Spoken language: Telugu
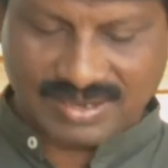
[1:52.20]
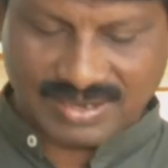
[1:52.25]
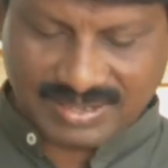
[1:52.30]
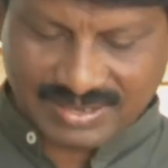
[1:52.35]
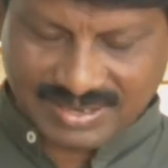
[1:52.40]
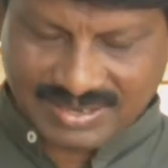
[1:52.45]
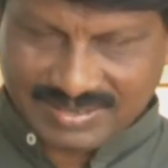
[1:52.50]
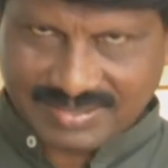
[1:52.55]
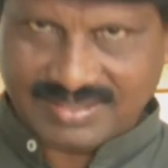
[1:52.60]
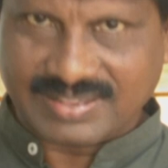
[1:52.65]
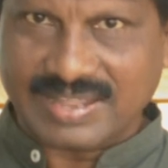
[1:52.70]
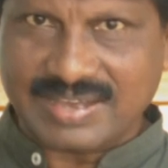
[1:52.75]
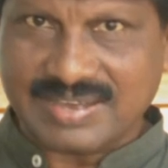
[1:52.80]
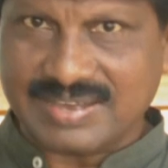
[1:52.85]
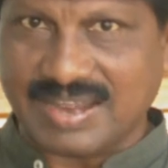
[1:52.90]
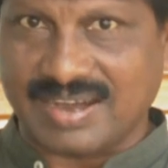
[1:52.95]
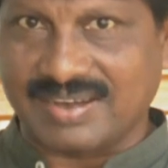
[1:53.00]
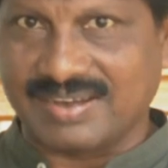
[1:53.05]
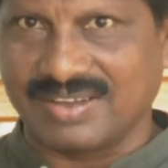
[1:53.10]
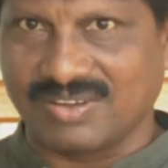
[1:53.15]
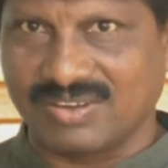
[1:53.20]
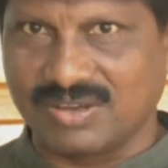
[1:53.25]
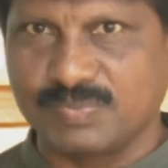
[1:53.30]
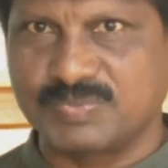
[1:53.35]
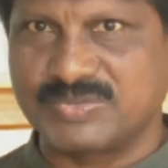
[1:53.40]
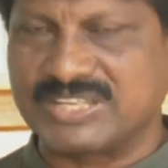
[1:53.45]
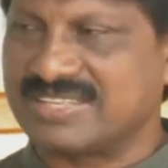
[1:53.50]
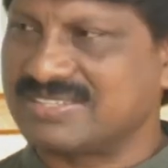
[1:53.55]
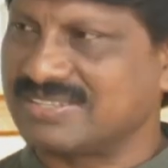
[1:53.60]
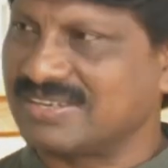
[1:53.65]
లేదంటే దేన్ని
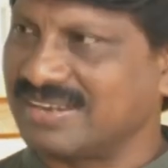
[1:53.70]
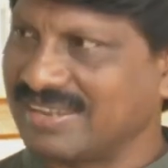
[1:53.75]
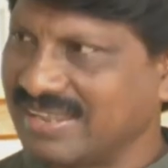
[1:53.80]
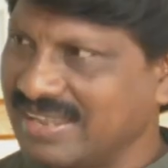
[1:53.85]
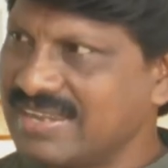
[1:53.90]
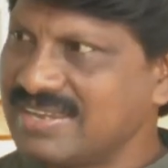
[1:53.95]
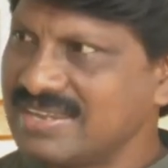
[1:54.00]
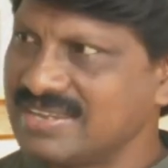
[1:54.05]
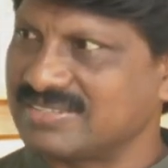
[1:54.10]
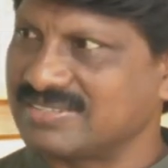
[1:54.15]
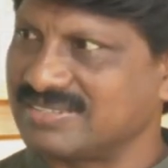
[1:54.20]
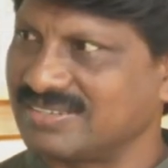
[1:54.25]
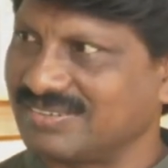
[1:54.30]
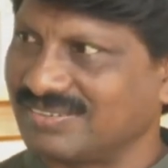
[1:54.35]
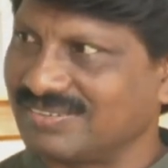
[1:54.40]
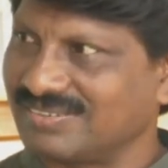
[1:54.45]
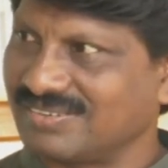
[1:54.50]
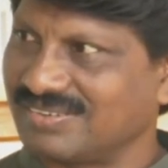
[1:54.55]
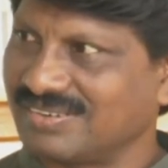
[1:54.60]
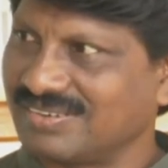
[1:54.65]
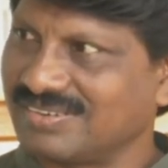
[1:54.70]
డెవలప్ చేస్తాడు ఏం చేస్తాడు